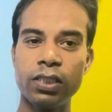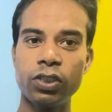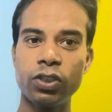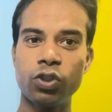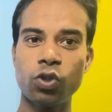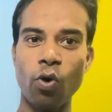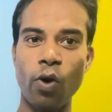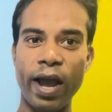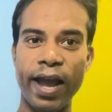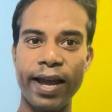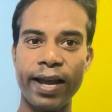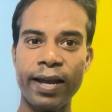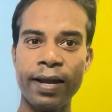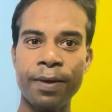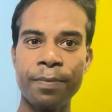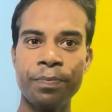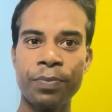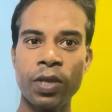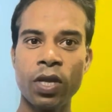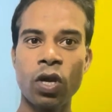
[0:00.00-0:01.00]
जो है
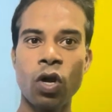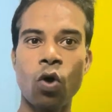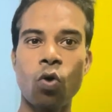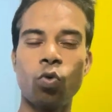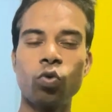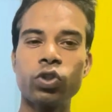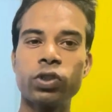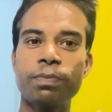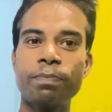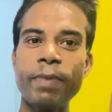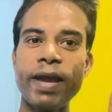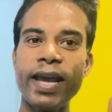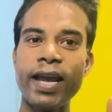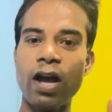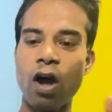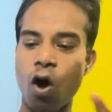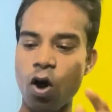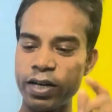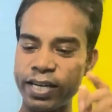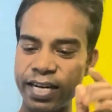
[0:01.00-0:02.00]
उसमें
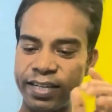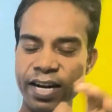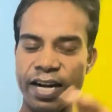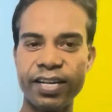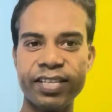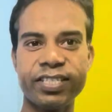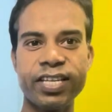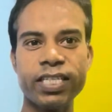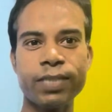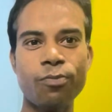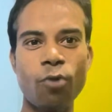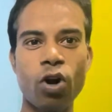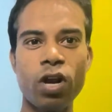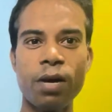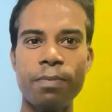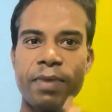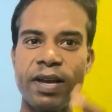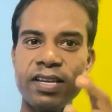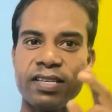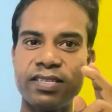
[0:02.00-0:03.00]
और ये थर्टी सिक्स मॉडल
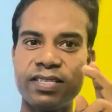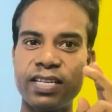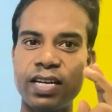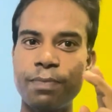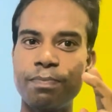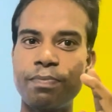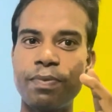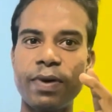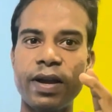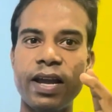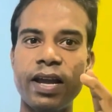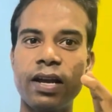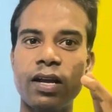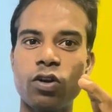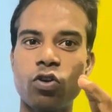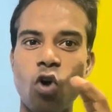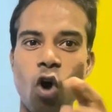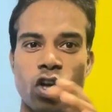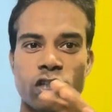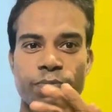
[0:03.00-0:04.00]
में सिर्फ
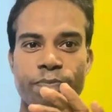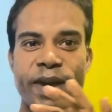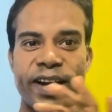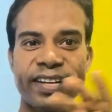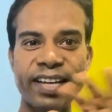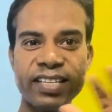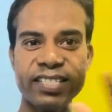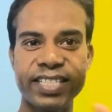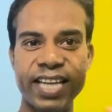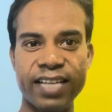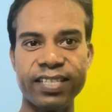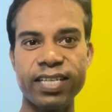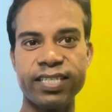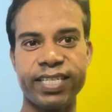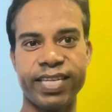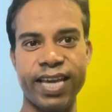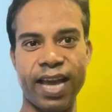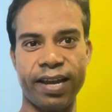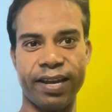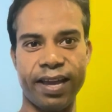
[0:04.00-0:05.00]
कॉस्मेटिक चेंजेस
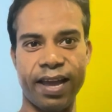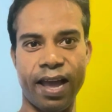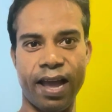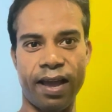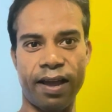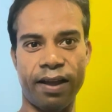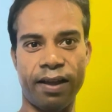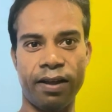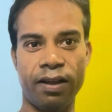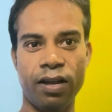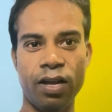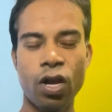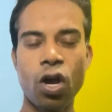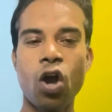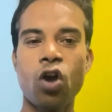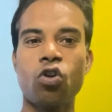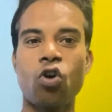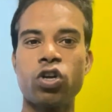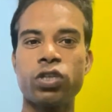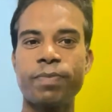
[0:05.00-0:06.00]
किया गया है
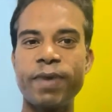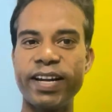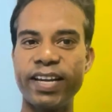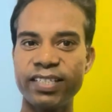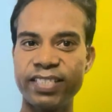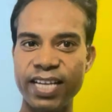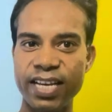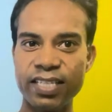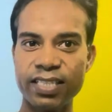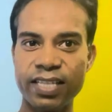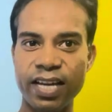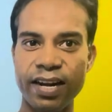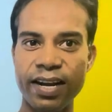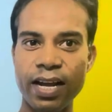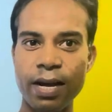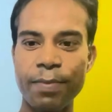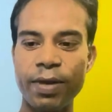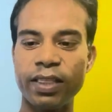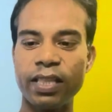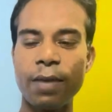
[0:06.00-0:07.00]
कॉस्मेटिक चेंज करने
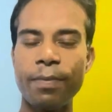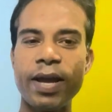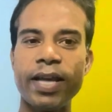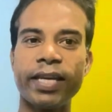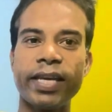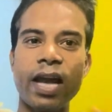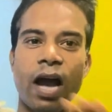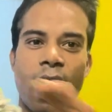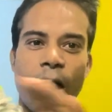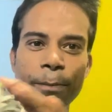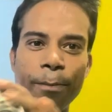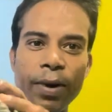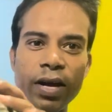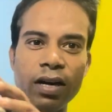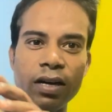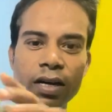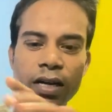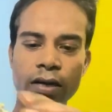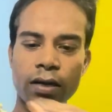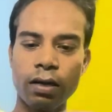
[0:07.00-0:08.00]
का मतलब है कि अपर
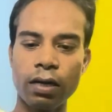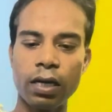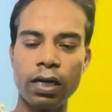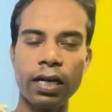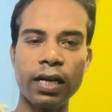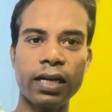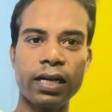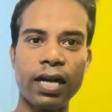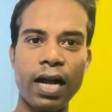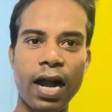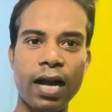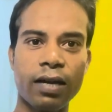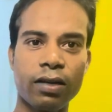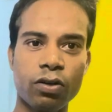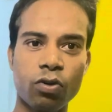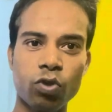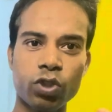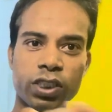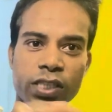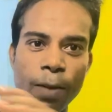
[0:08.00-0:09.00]
का
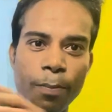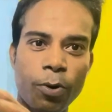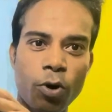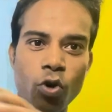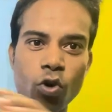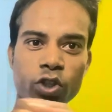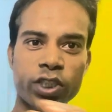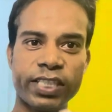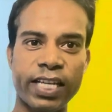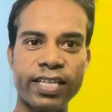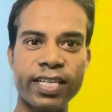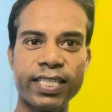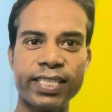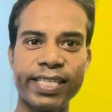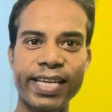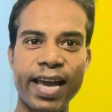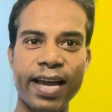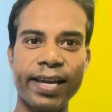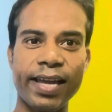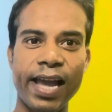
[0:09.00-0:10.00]
कुछ कपड़ों को चेंजेस
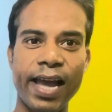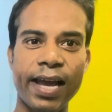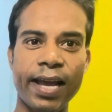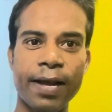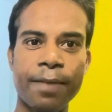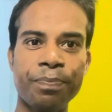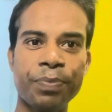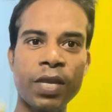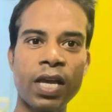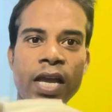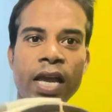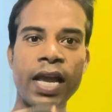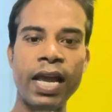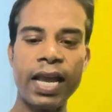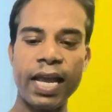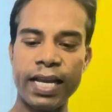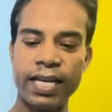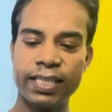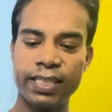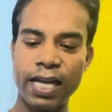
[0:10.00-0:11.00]
किया गया है
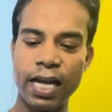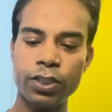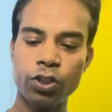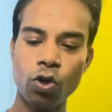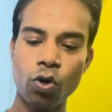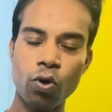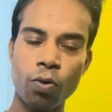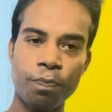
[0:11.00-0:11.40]
इसका जो